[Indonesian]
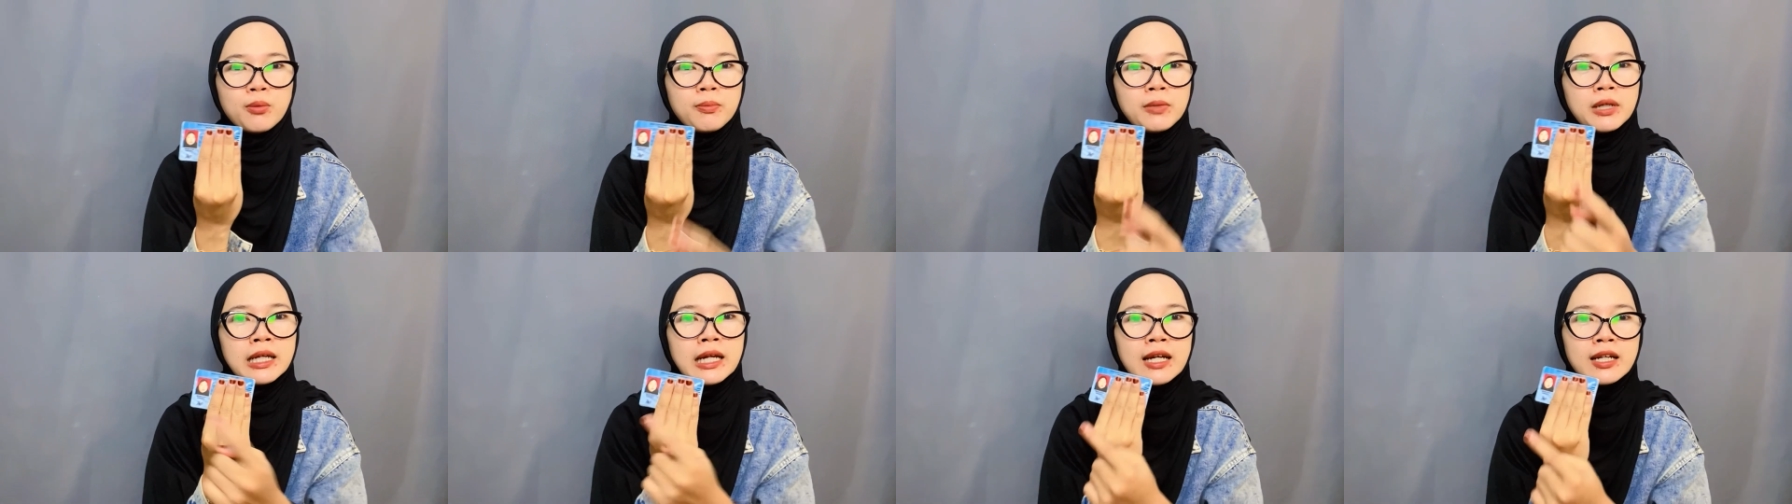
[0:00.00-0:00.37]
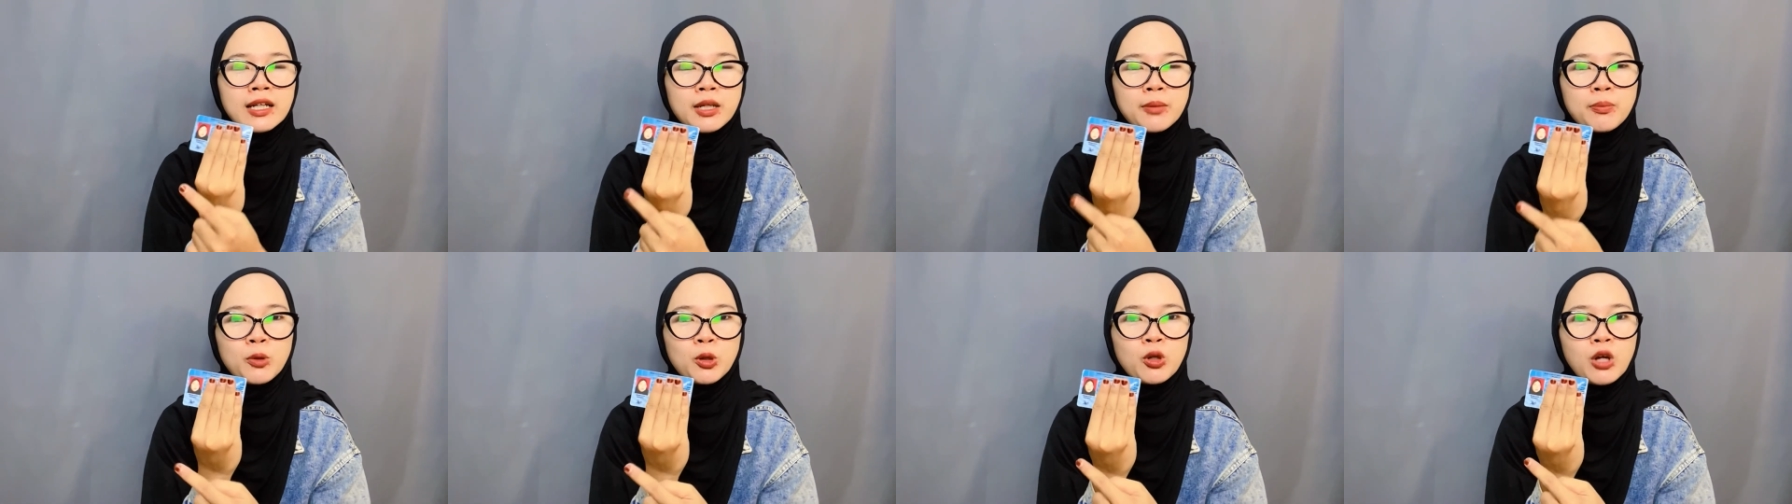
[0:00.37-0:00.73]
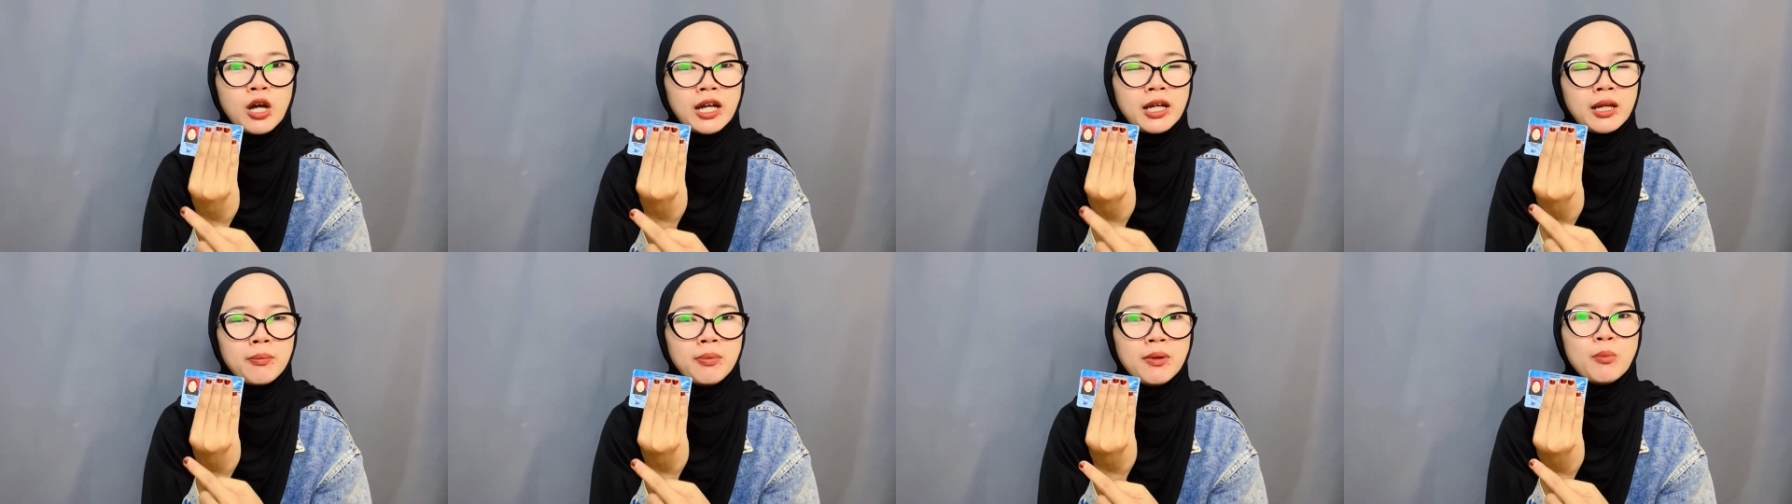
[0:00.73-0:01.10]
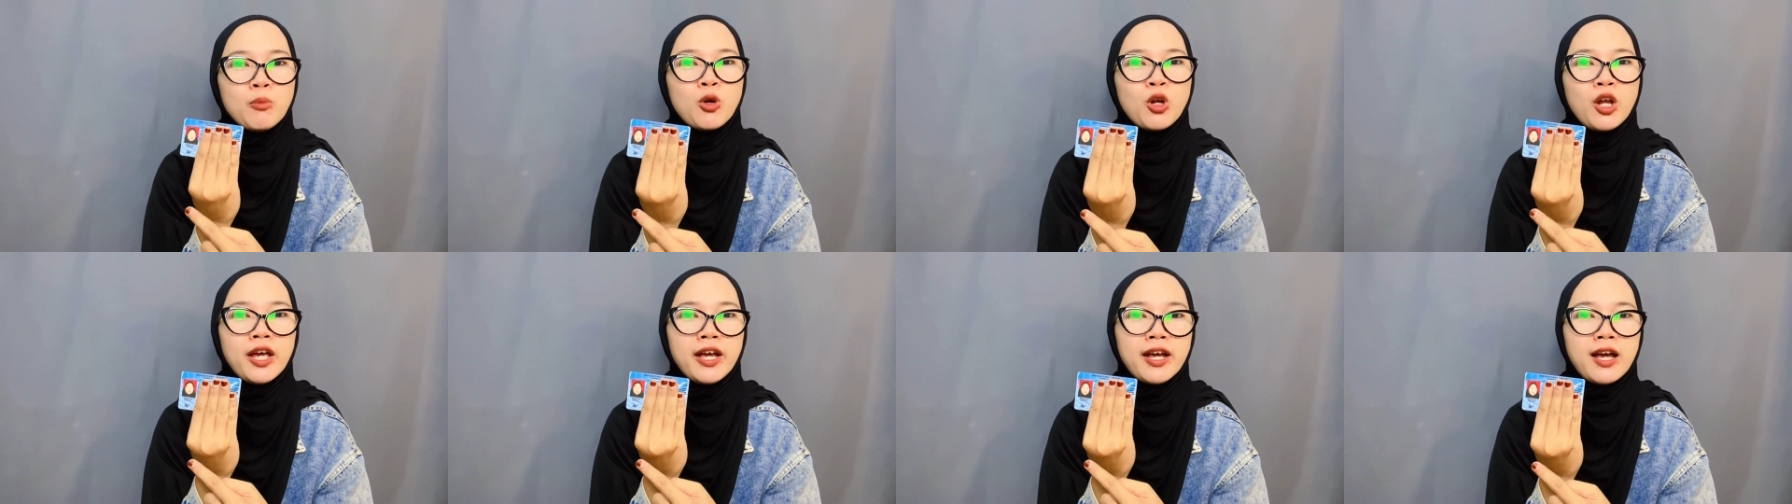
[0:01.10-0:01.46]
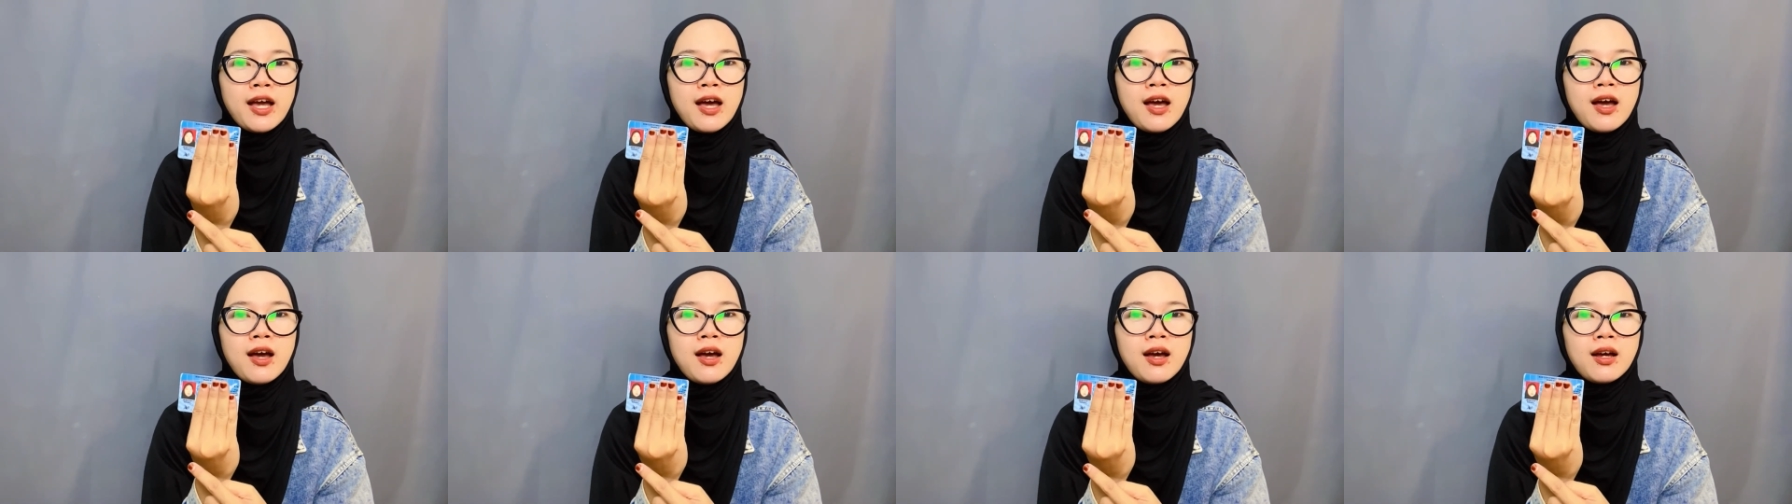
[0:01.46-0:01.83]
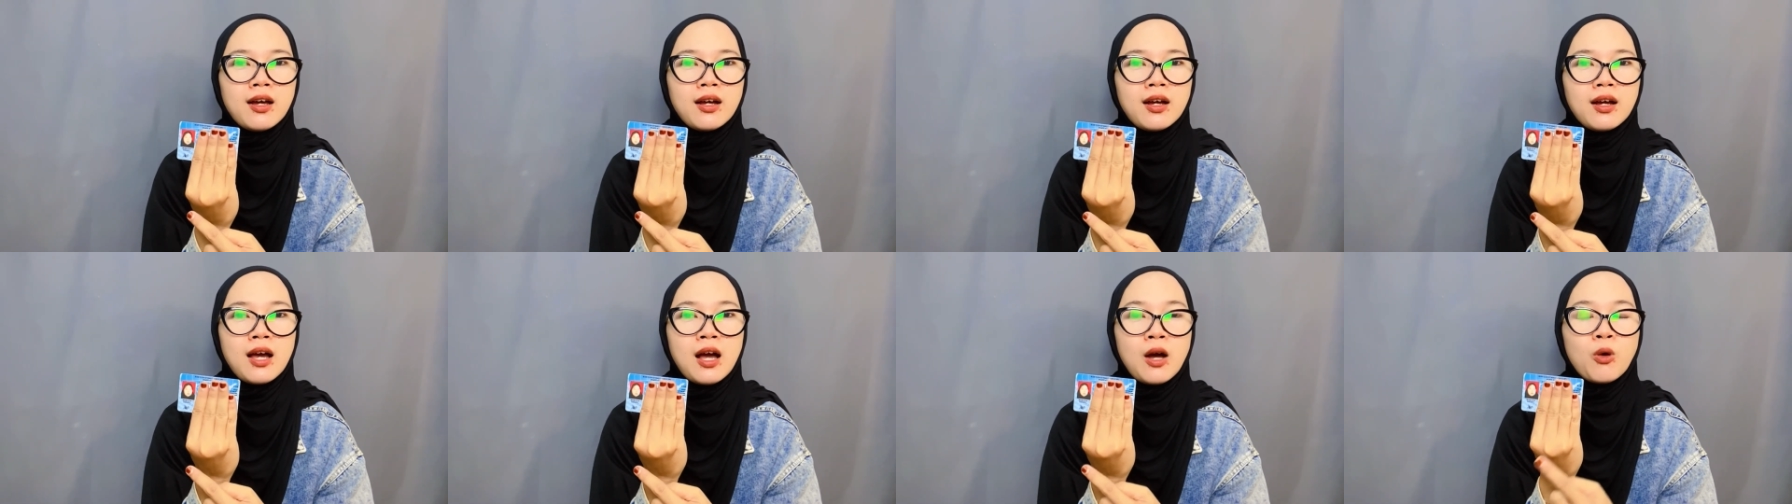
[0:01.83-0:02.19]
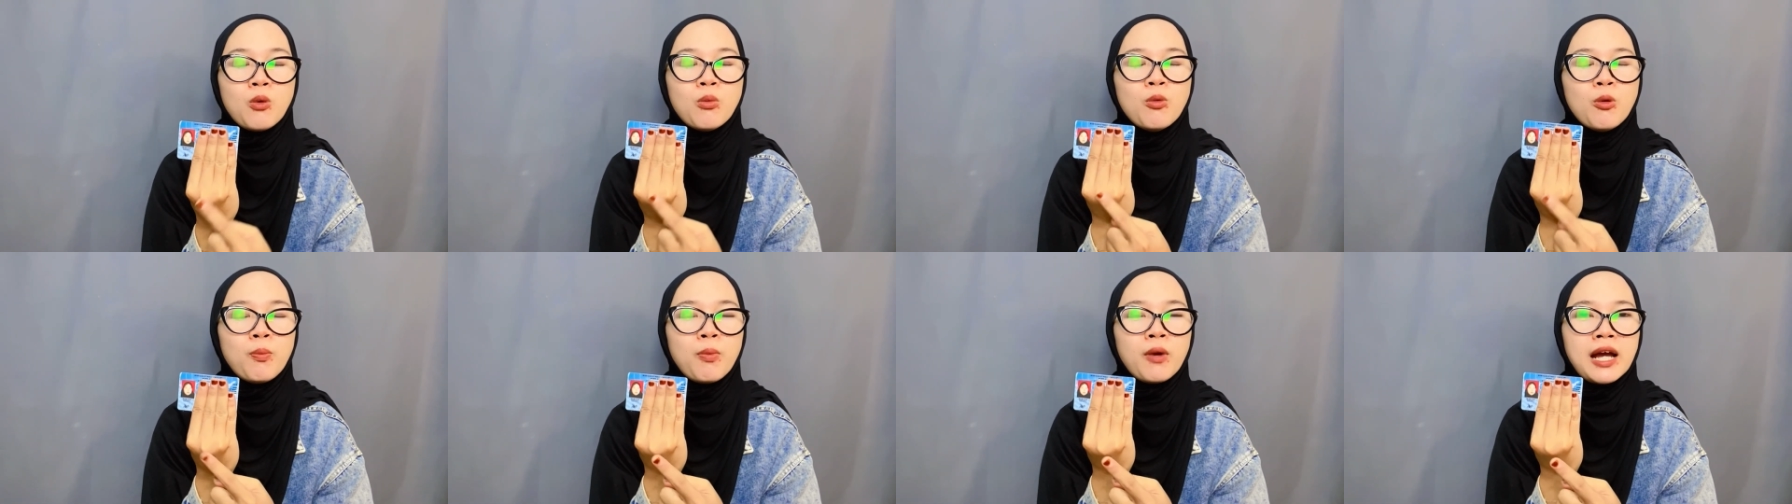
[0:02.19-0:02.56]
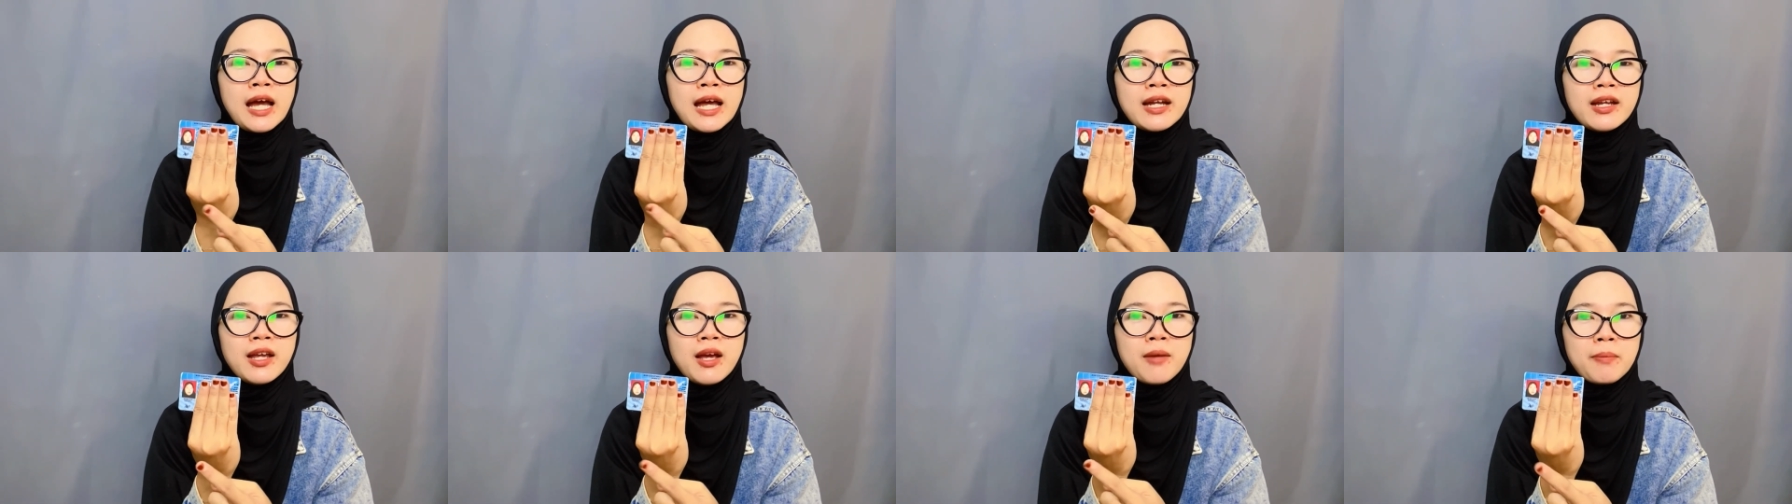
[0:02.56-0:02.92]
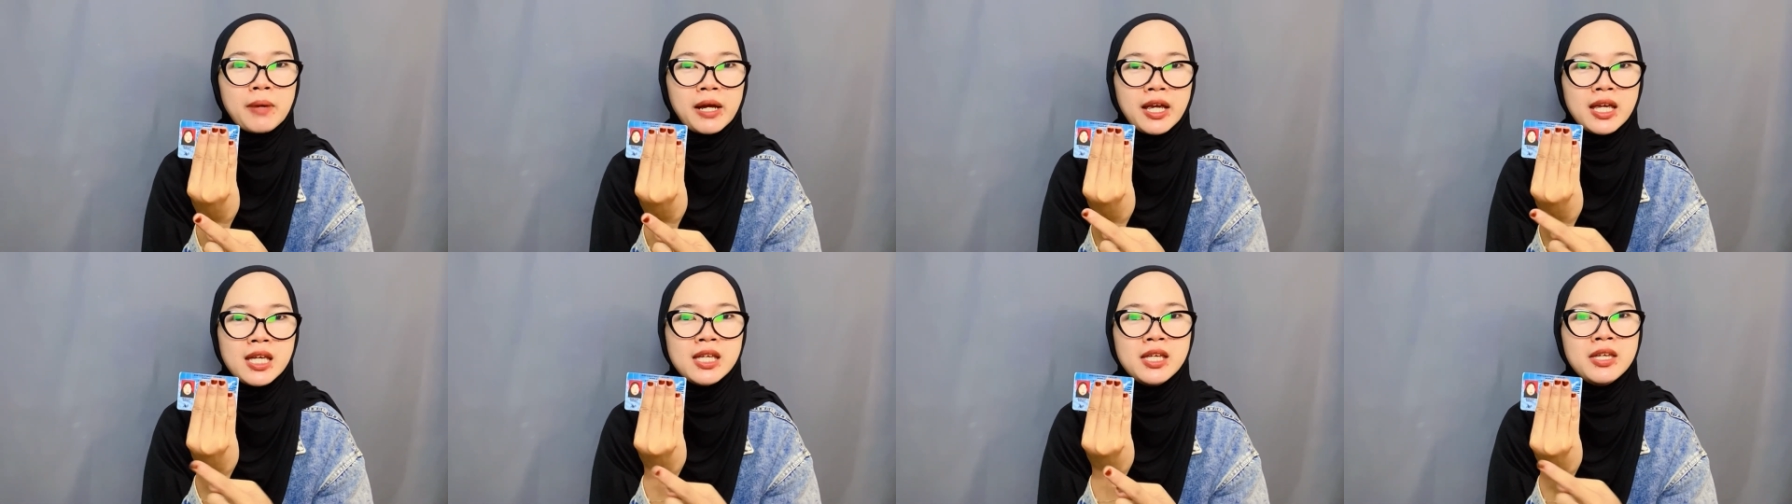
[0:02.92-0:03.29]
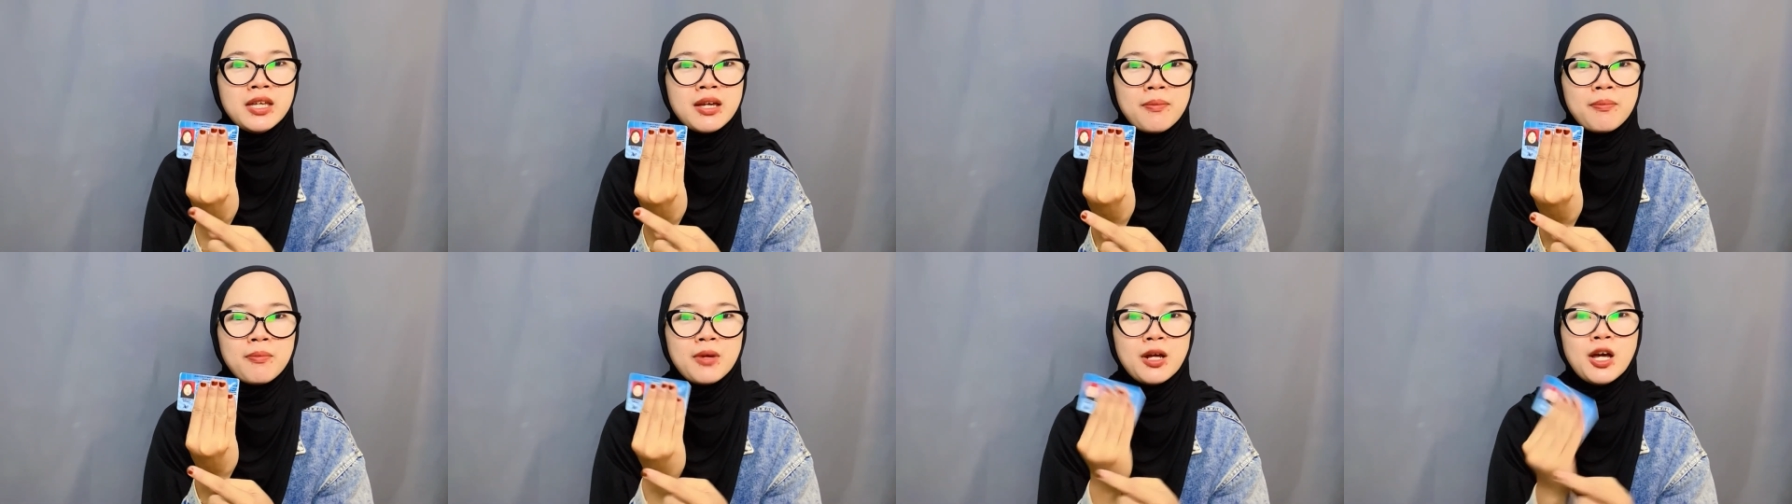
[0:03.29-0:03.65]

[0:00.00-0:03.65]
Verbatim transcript: ganti foto KTP boleh nggak aku mau ganti yang pakai hijab